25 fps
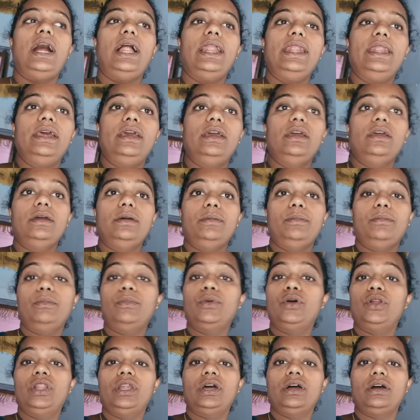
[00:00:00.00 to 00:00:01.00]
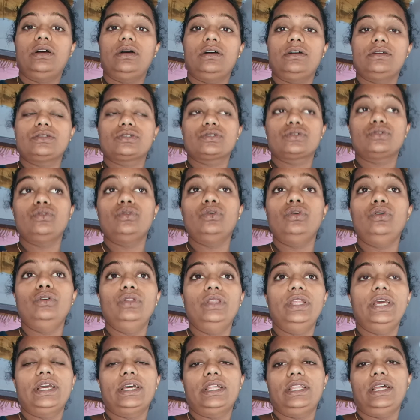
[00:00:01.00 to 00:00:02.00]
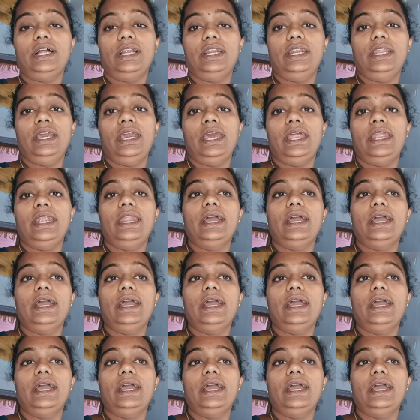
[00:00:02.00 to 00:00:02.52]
అంటే మొన్న స్కూల్ ఉంది కదా అండి